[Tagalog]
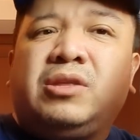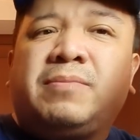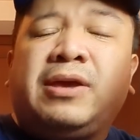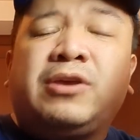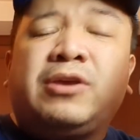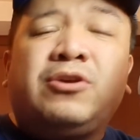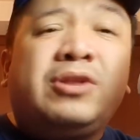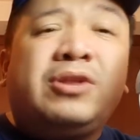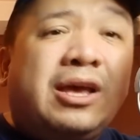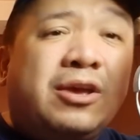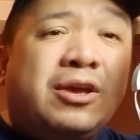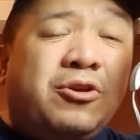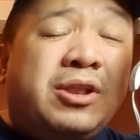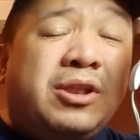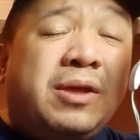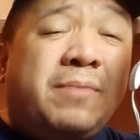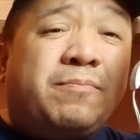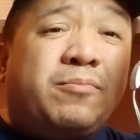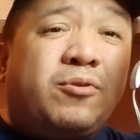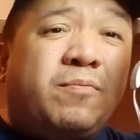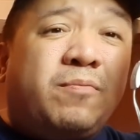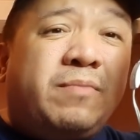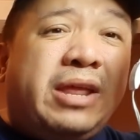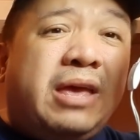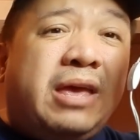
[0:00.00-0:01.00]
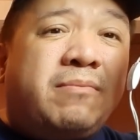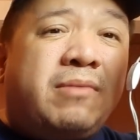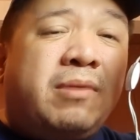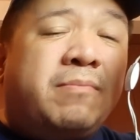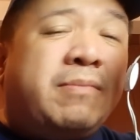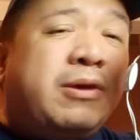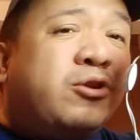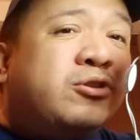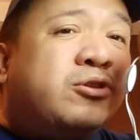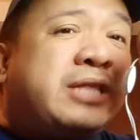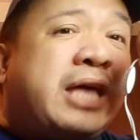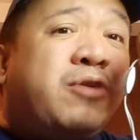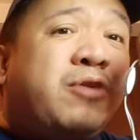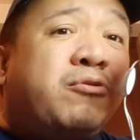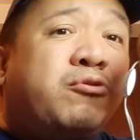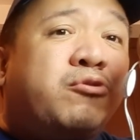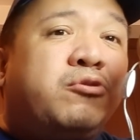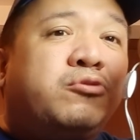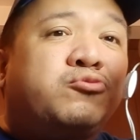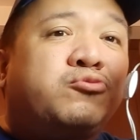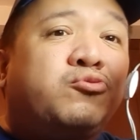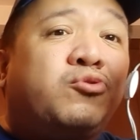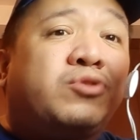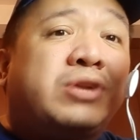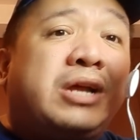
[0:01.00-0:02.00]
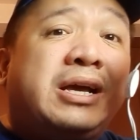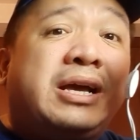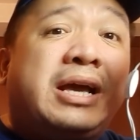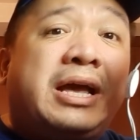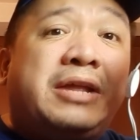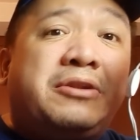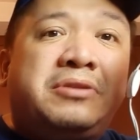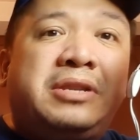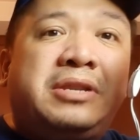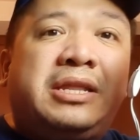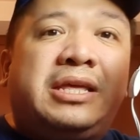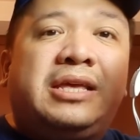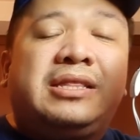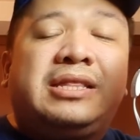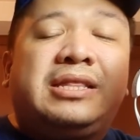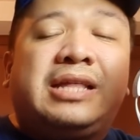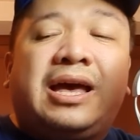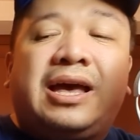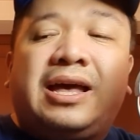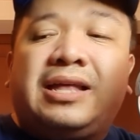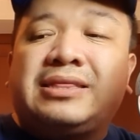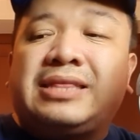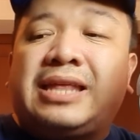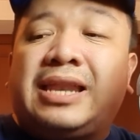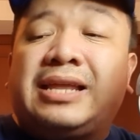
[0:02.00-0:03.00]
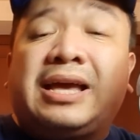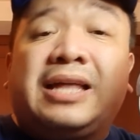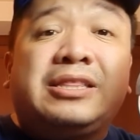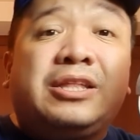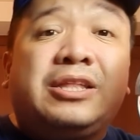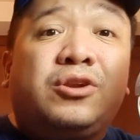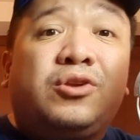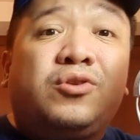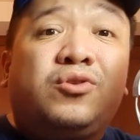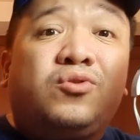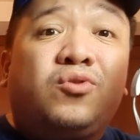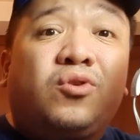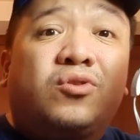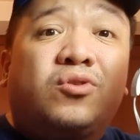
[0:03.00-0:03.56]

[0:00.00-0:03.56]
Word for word: O, di ba? Yun ang, yun ang problema. Meron tayong kulturang ganun eh, na talagang